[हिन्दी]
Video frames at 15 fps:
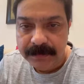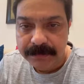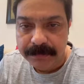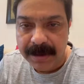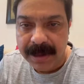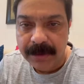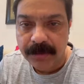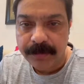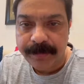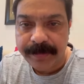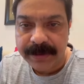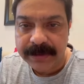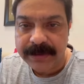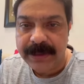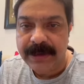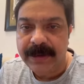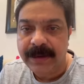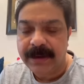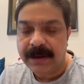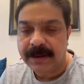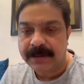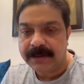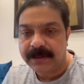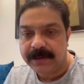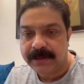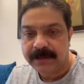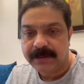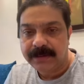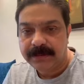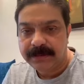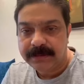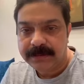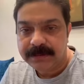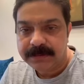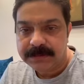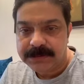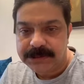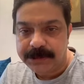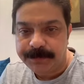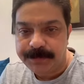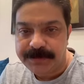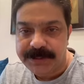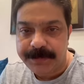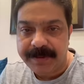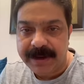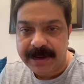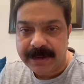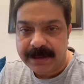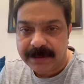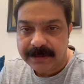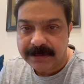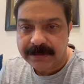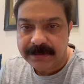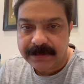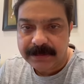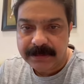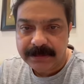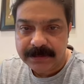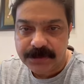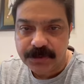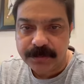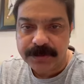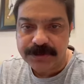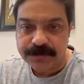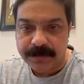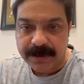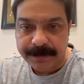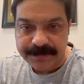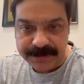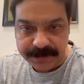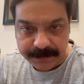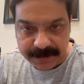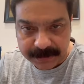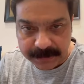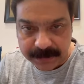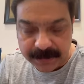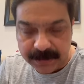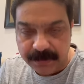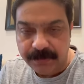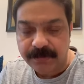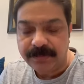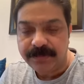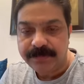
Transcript: बालों पर तेल लगाकर चिपचिपाया सुबह सुबह आपसे बात कर रहा हूं